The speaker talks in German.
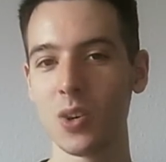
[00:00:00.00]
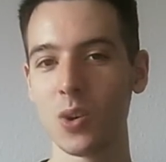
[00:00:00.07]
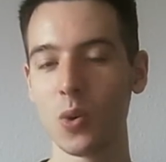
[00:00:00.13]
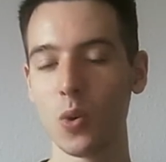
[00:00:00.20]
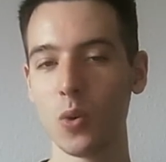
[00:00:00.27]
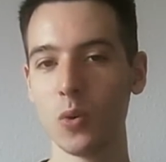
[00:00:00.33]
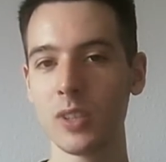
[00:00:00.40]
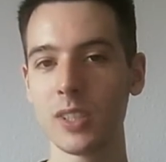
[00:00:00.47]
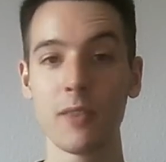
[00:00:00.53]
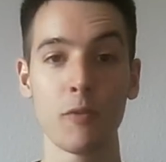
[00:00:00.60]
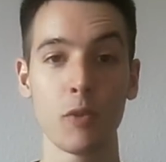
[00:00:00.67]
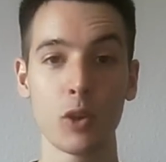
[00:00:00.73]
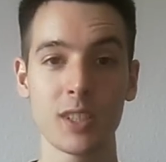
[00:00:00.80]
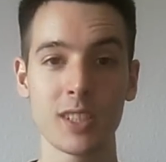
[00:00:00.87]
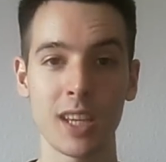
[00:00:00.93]
Und dann
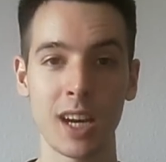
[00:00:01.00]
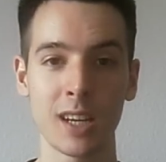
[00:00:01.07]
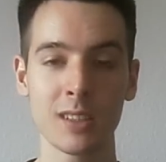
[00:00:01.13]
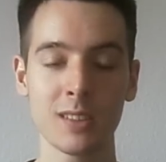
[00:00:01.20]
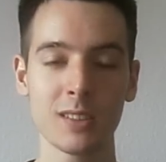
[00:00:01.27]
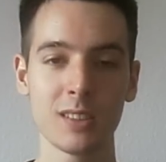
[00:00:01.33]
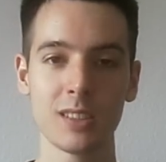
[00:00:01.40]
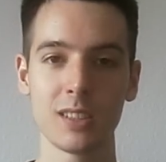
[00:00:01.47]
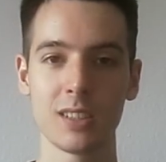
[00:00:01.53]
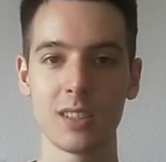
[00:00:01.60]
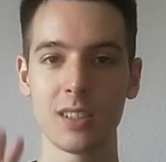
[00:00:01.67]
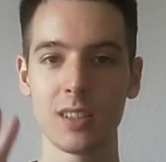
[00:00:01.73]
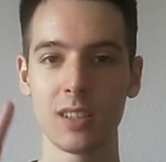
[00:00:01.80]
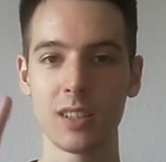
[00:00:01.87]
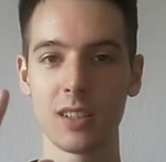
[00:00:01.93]
würde ich sagen,
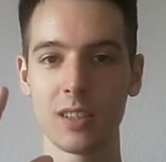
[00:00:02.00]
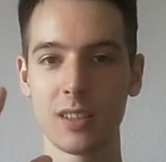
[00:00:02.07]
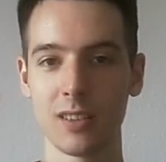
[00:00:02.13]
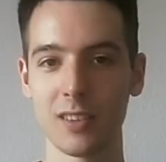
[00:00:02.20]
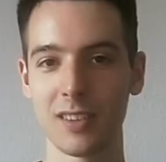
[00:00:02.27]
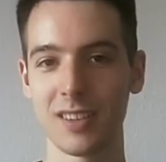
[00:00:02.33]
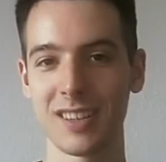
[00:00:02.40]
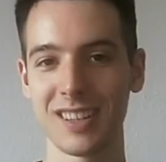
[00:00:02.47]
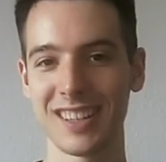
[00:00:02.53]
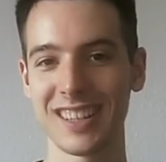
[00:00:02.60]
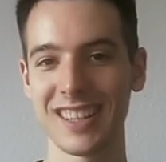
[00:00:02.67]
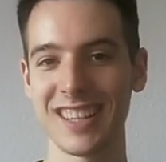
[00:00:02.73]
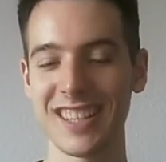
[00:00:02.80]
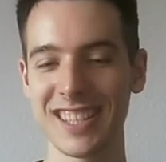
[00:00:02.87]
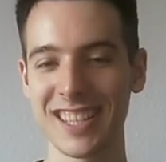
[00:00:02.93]

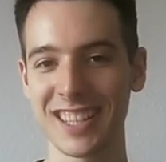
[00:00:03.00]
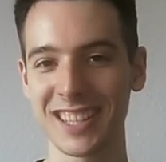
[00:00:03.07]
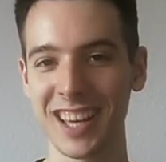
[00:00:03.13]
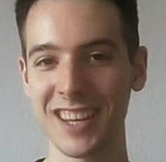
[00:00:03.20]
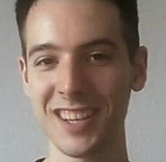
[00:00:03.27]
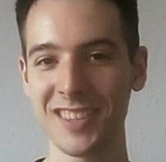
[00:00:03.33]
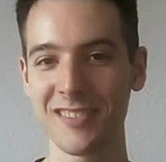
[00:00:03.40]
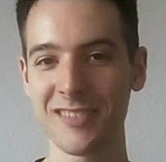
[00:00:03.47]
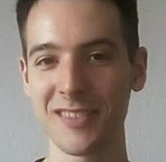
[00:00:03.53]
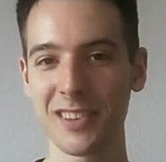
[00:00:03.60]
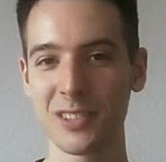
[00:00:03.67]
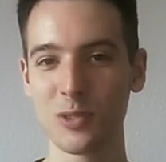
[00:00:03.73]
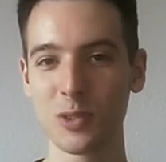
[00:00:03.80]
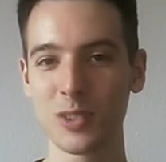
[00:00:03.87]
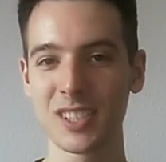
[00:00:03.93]
ihr seid dran,
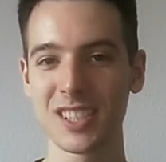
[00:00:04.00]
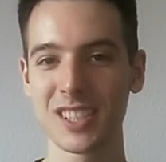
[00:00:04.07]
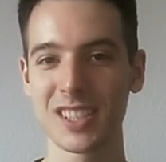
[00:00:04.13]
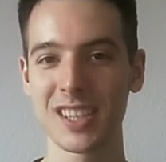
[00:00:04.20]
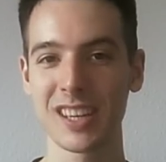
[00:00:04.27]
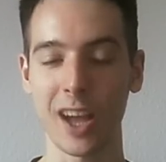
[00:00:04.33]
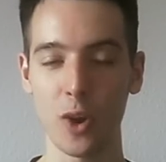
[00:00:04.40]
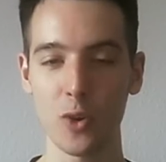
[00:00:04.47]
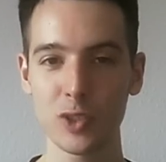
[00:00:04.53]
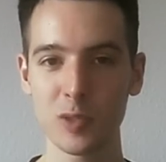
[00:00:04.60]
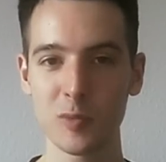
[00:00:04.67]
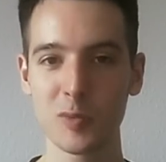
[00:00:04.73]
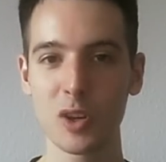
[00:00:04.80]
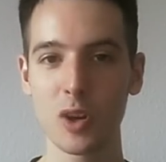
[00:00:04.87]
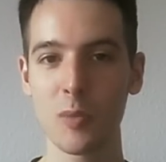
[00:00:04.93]
versucht es
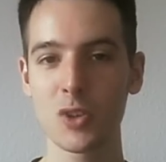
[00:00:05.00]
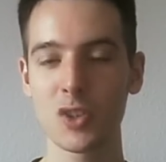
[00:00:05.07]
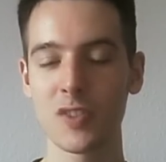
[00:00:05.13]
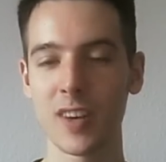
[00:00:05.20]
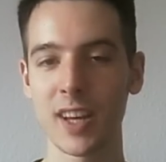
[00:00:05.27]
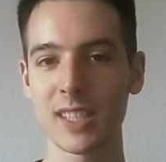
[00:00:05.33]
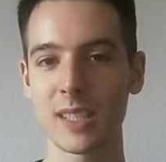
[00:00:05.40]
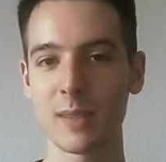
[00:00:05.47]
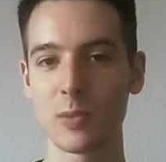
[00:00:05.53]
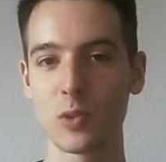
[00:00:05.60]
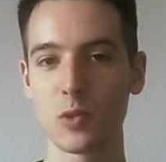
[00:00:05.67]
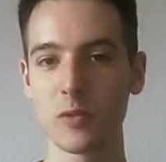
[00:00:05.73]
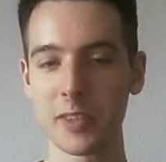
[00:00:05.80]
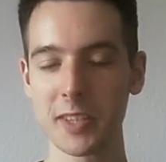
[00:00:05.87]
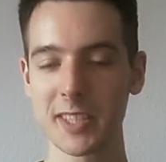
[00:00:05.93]
rauszubekommen. Schwarz am
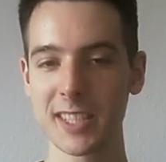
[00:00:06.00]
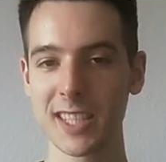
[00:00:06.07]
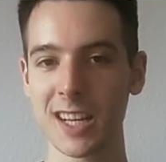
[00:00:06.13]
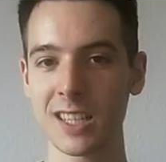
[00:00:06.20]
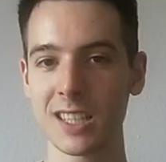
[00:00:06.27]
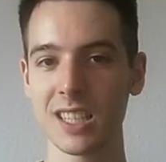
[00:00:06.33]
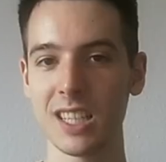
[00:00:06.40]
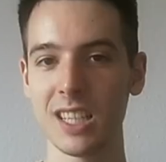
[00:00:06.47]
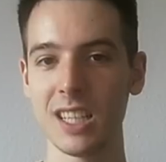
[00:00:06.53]
Zug, wie gesagt.